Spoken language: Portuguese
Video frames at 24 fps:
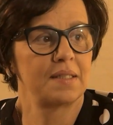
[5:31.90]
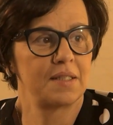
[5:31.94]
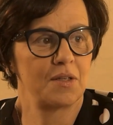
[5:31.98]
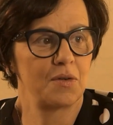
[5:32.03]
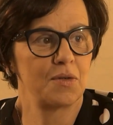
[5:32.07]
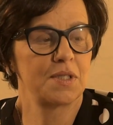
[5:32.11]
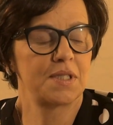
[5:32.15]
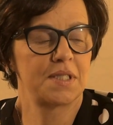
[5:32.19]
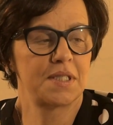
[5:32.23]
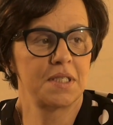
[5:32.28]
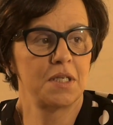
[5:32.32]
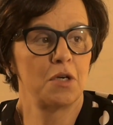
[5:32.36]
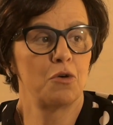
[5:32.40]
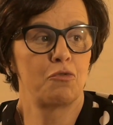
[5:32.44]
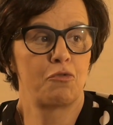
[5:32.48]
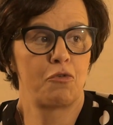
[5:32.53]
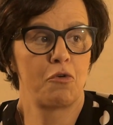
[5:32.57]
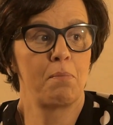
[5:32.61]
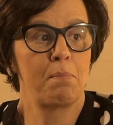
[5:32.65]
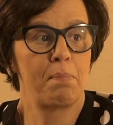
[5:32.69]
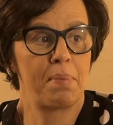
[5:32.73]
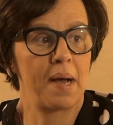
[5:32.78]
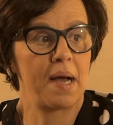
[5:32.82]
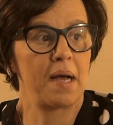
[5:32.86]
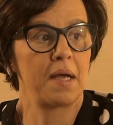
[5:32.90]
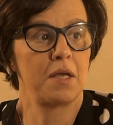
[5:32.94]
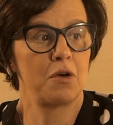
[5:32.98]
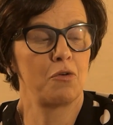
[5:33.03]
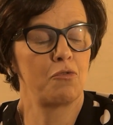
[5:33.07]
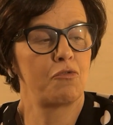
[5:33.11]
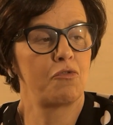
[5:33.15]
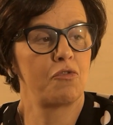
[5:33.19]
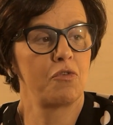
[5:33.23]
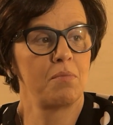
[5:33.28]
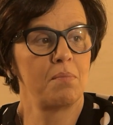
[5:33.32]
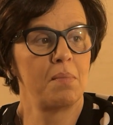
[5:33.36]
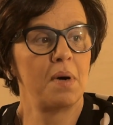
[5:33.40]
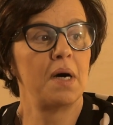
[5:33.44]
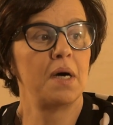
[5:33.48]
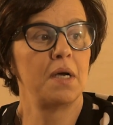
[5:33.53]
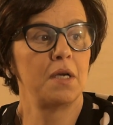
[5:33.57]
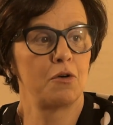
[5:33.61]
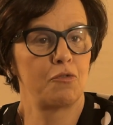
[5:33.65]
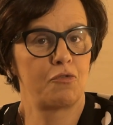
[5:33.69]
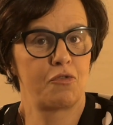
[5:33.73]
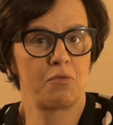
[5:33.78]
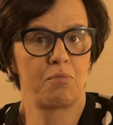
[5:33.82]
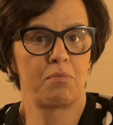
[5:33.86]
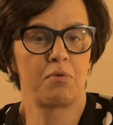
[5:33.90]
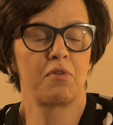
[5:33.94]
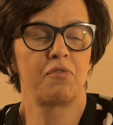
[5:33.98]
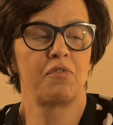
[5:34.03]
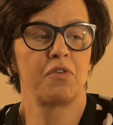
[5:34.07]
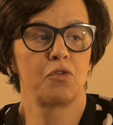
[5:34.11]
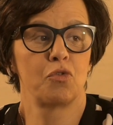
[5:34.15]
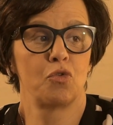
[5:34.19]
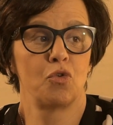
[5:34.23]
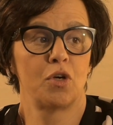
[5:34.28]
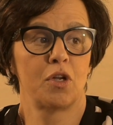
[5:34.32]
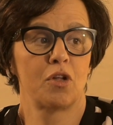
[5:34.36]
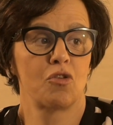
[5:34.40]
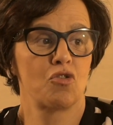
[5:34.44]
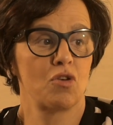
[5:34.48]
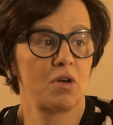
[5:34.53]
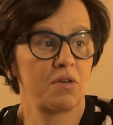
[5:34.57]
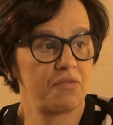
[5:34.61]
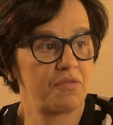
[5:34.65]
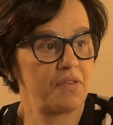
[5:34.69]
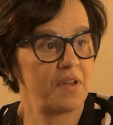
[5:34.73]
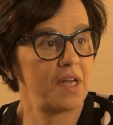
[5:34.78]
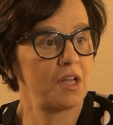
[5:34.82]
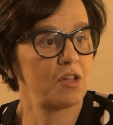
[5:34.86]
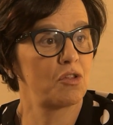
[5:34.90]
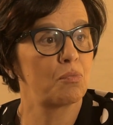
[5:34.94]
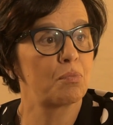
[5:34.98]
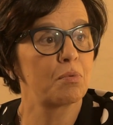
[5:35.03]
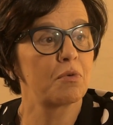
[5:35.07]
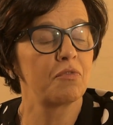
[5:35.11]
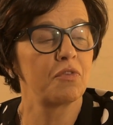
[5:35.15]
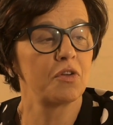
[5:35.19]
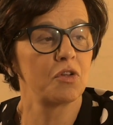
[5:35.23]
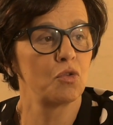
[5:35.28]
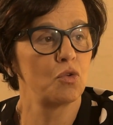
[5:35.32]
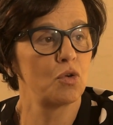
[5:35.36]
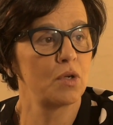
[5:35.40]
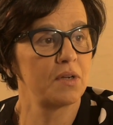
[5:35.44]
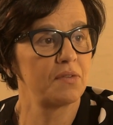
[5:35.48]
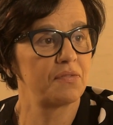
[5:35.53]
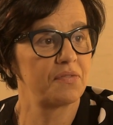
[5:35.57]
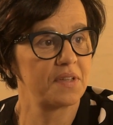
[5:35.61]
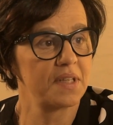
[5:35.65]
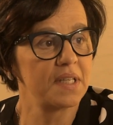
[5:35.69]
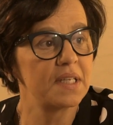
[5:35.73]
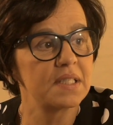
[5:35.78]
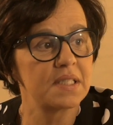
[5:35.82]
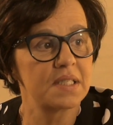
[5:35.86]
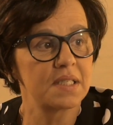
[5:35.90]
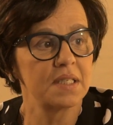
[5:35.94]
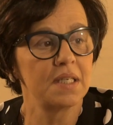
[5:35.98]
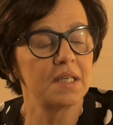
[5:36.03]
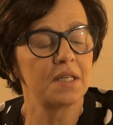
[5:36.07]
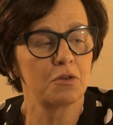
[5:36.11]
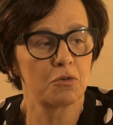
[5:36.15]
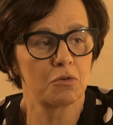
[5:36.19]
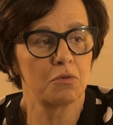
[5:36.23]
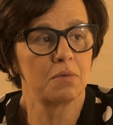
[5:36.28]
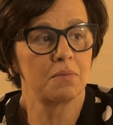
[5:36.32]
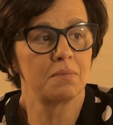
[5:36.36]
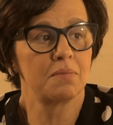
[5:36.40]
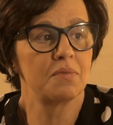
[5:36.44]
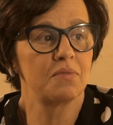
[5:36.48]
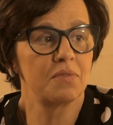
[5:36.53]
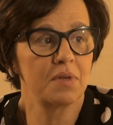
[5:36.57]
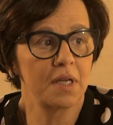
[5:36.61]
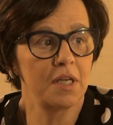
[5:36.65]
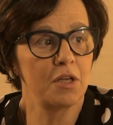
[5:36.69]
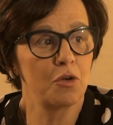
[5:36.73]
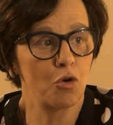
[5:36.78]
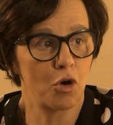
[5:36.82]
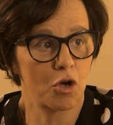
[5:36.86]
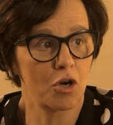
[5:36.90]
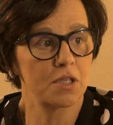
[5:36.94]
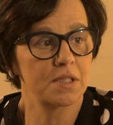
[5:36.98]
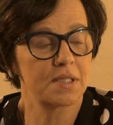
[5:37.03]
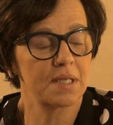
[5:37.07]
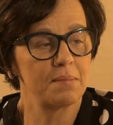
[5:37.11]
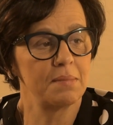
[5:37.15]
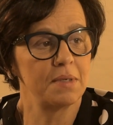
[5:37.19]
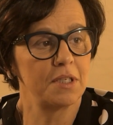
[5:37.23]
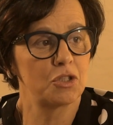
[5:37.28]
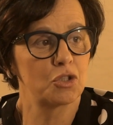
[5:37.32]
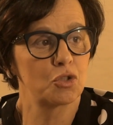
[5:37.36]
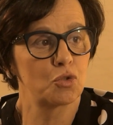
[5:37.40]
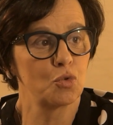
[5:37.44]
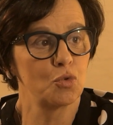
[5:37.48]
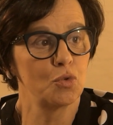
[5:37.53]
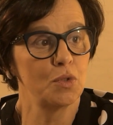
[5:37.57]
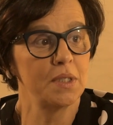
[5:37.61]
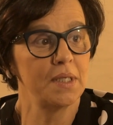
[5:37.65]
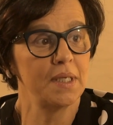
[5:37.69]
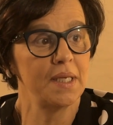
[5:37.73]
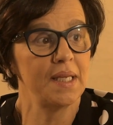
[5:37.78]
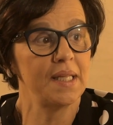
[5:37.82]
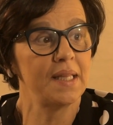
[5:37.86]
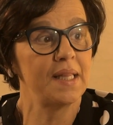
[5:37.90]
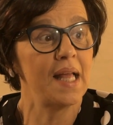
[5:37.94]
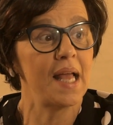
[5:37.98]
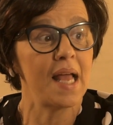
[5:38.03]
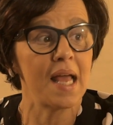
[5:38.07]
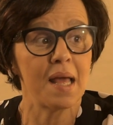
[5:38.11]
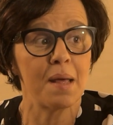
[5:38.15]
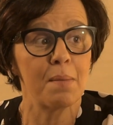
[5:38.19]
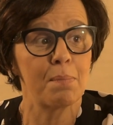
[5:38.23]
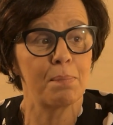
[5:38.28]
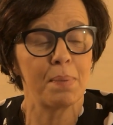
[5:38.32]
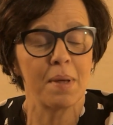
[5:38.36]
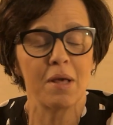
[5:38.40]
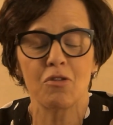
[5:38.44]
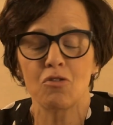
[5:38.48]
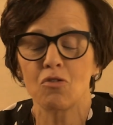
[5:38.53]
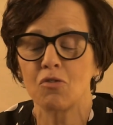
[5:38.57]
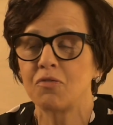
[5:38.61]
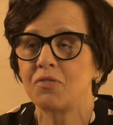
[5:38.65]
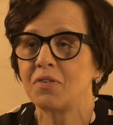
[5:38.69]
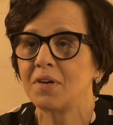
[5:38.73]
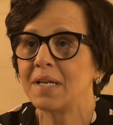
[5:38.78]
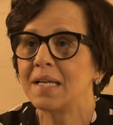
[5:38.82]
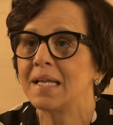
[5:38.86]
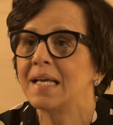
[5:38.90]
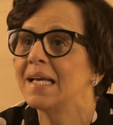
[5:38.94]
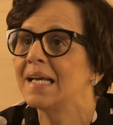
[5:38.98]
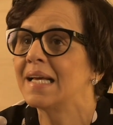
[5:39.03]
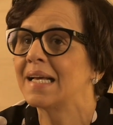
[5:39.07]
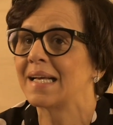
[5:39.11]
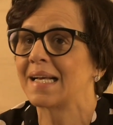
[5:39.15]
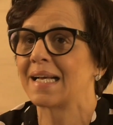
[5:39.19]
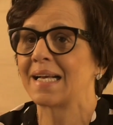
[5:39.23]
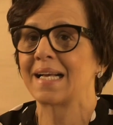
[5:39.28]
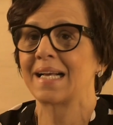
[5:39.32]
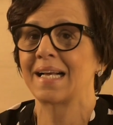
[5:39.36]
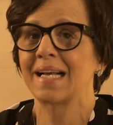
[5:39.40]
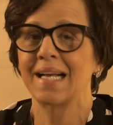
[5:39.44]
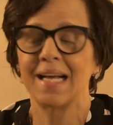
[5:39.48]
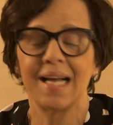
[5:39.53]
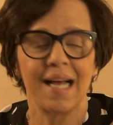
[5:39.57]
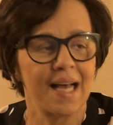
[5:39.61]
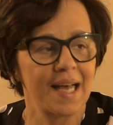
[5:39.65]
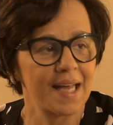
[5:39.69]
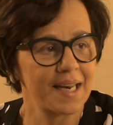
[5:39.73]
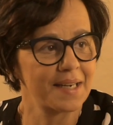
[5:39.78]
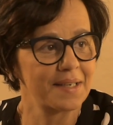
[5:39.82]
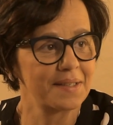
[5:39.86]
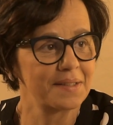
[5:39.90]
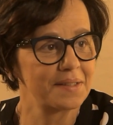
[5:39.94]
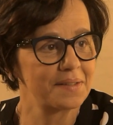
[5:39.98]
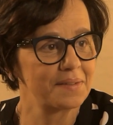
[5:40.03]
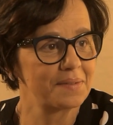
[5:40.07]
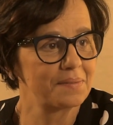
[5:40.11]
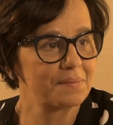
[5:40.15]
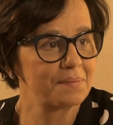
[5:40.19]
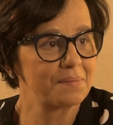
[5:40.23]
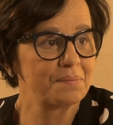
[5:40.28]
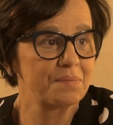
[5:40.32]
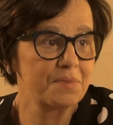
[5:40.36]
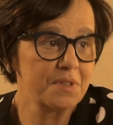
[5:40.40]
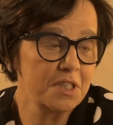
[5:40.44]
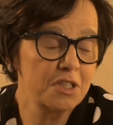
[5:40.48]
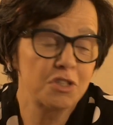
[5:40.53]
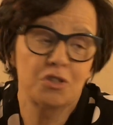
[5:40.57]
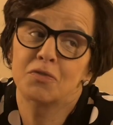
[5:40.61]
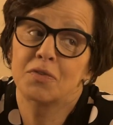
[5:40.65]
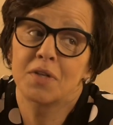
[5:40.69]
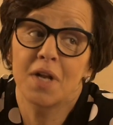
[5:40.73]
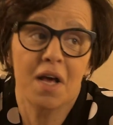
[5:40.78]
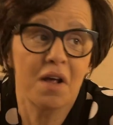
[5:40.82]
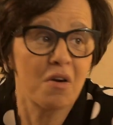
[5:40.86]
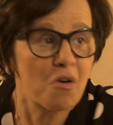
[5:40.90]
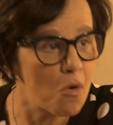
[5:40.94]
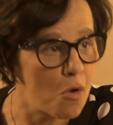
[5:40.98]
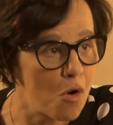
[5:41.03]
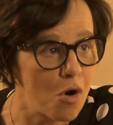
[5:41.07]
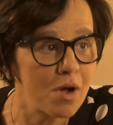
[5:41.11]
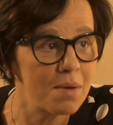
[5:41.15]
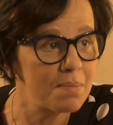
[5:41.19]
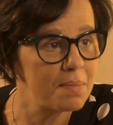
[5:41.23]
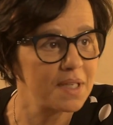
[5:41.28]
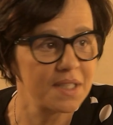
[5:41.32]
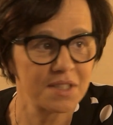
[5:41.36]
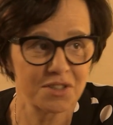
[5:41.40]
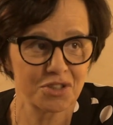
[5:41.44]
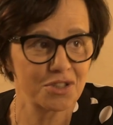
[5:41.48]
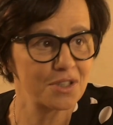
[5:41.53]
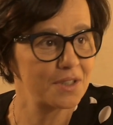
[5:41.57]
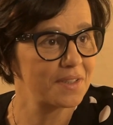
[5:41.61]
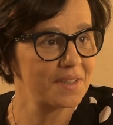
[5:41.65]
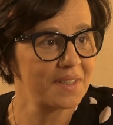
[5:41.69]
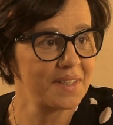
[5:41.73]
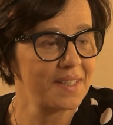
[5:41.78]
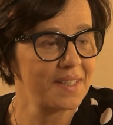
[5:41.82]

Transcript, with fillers: Então, assim, eu fui pai, eu fui mãe, eu fui provedora de afeto, provedora financeira, rigorosamente tudo. e de repente eu falei, cara, eles viraram homens.